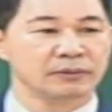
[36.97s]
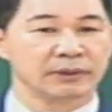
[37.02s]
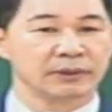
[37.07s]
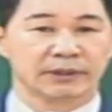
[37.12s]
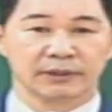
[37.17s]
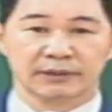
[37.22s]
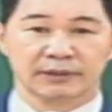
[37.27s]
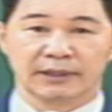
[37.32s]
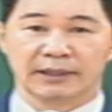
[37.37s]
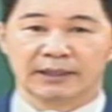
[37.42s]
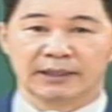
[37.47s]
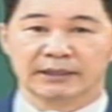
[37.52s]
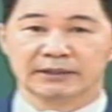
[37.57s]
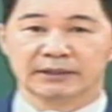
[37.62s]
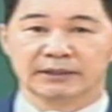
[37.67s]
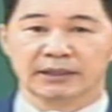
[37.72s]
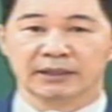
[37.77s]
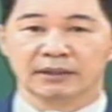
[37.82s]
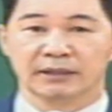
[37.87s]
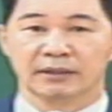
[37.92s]
그러다가
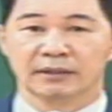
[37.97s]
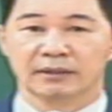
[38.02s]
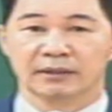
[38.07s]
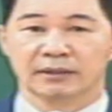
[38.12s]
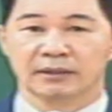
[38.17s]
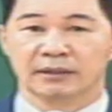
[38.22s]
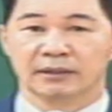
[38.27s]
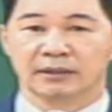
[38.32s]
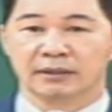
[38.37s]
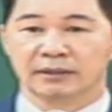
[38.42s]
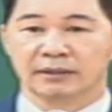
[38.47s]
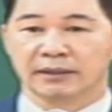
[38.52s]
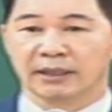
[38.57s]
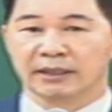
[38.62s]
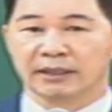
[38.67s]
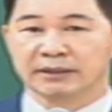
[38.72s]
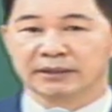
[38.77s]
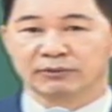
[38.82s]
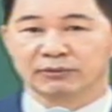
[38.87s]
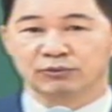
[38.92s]
이제
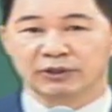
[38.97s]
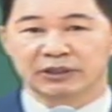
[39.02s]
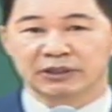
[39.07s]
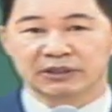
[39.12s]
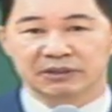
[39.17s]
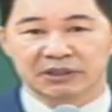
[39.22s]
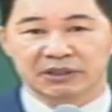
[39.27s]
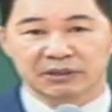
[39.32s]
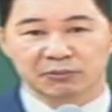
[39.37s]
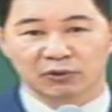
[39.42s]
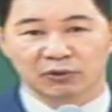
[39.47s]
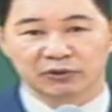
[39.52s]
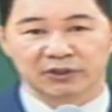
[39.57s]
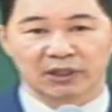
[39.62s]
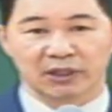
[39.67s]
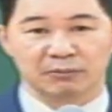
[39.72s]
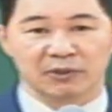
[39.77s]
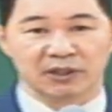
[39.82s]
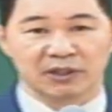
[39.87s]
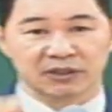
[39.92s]
내가 이제 우리 이
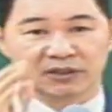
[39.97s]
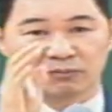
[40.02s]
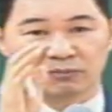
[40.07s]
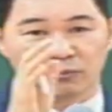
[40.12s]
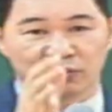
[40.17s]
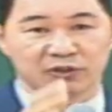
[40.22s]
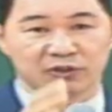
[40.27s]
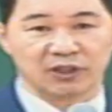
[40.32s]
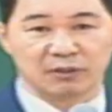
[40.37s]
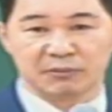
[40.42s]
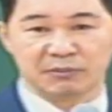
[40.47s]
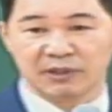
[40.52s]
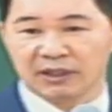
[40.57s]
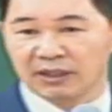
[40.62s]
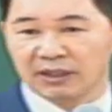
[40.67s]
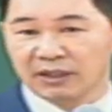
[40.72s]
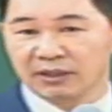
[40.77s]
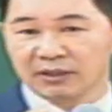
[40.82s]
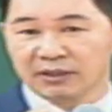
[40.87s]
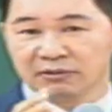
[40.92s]
목사님이나 전
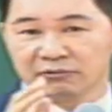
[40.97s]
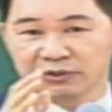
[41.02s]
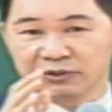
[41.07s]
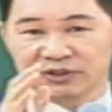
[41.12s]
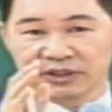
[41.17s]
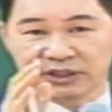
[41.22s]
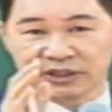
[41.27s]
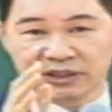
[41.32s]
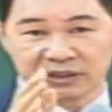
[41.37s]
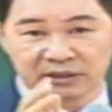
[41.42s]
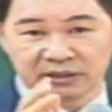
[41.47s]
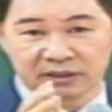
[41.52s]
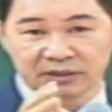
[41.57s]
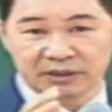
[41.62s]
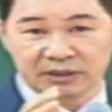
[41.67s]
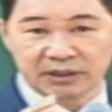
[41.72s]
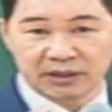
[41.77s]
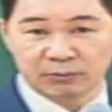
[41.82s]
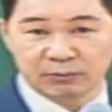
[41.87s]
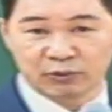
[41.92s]
목사님이나 우리 지금 기영
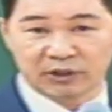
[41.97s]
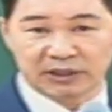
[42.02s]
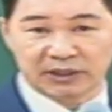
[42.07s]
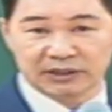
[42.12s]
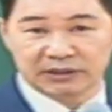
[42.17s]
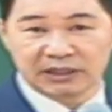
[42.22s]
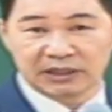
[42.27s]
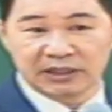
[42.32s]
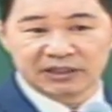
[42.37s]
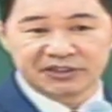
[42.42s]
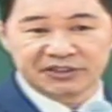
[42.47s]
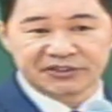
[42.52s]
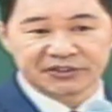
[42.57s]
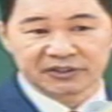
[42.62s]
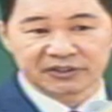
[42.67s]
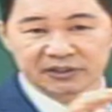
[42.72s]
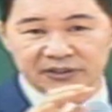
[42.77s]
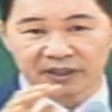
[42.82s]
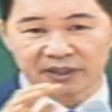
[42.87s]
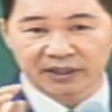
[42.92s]
일부도 같이
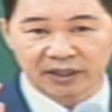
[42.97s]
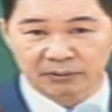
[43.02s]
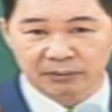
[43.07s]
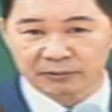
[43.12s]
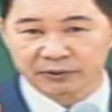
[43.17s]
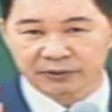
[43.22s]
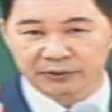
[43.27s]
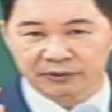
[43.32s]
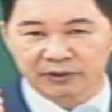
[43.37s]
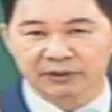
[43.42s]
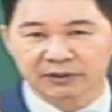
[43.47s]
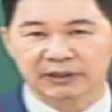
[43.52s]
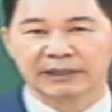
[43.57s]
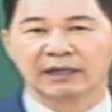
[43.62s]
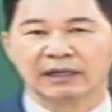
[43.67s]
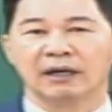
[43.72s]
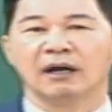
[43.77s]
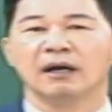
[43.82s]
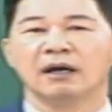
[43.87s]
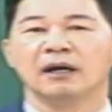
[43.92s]
증거사에가면서 그때
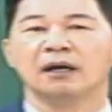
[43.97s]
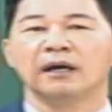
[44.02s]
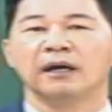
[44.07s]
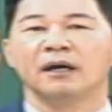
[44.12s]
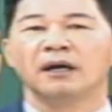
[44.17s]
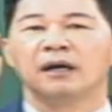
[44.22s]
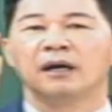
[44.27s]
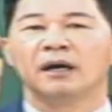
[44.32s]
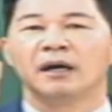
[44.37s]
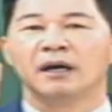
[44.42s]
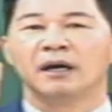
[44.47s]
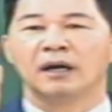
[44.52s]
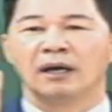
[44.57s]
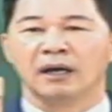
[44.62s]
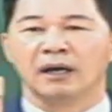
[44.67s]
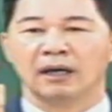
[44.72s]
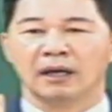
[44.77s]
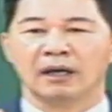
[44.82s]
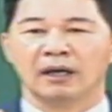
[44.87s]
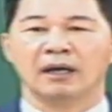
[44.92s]
내가
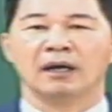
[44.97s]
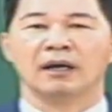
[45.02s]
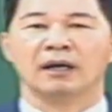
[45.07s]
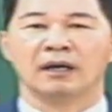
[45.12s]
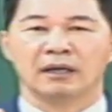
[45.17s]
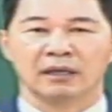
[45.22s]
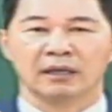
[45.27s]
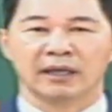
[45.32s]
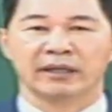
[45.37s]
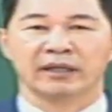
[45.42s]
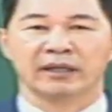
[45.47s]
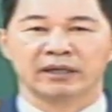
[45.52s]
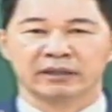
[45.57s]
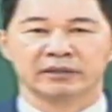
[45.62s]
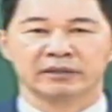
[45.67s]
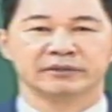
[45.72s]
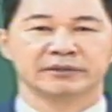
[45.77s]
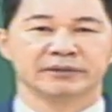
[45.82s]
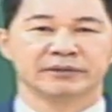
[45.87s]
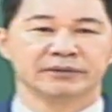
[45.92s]
아
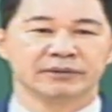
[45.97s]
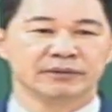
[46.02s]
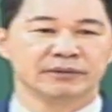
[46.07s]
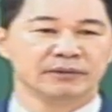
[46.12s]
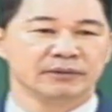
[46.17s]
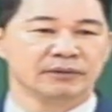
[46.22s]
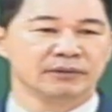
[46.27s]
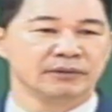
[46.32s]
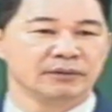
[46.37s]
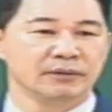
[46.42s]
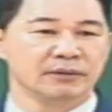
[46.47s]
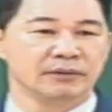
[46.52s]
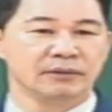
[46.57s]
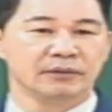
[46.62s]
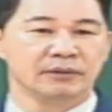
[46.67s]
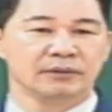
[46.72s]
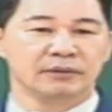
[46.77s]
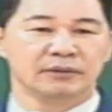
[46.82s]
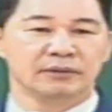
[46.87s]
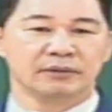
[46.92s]
깨달았어요.
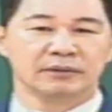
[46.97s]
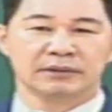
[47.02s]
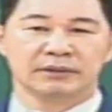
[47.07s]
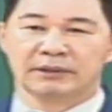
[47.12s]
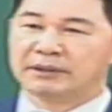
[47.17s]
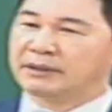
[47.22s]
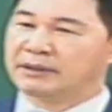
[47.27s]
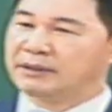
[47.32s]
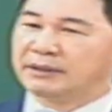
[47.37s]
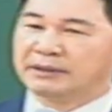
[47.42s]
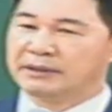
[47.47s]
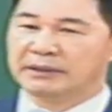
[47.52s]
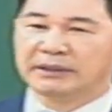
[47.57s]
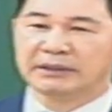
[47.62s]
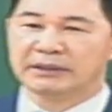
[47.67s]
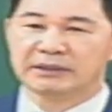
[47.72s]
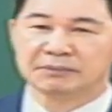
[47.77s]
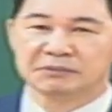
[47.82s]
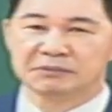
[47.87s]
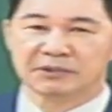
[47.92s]
참
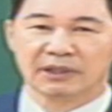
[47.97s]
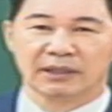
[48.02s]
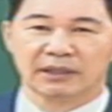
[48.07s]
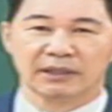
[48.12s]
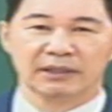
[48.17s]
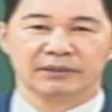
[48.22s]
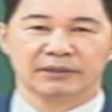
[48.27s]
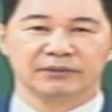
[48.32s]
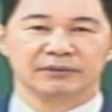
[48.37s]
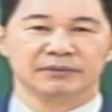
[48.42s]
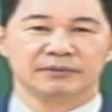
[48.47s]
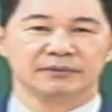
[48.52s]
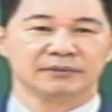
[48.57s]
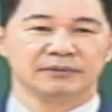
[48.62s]
이게 쉽지가 않아요.